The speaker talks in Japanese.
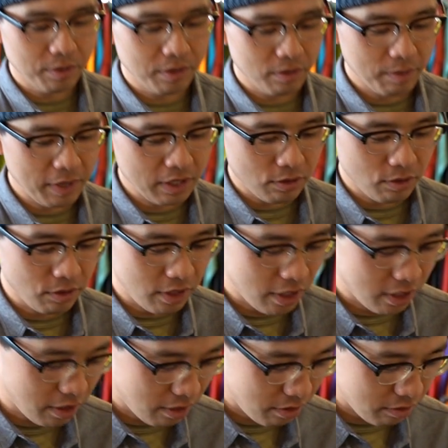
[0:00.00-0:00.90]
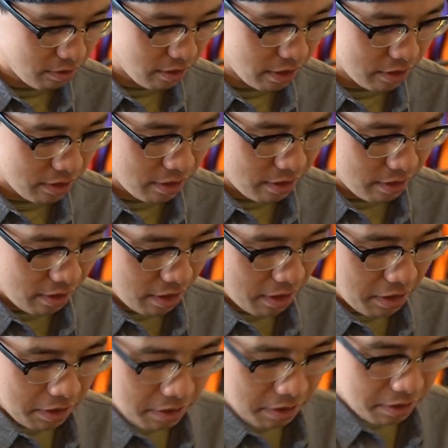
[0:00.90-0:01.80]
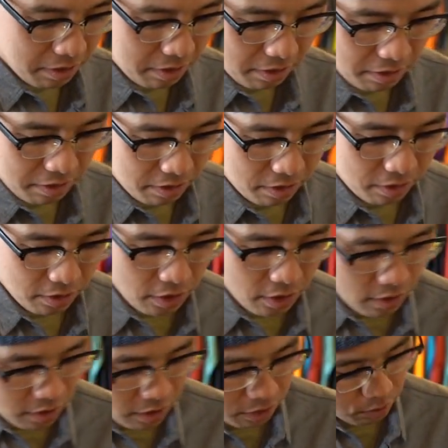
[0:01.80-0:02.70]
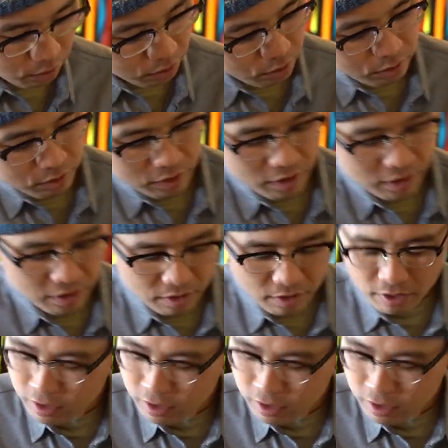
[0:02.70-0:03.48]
備のマスクを入れてるって感じですね。あ、これどこで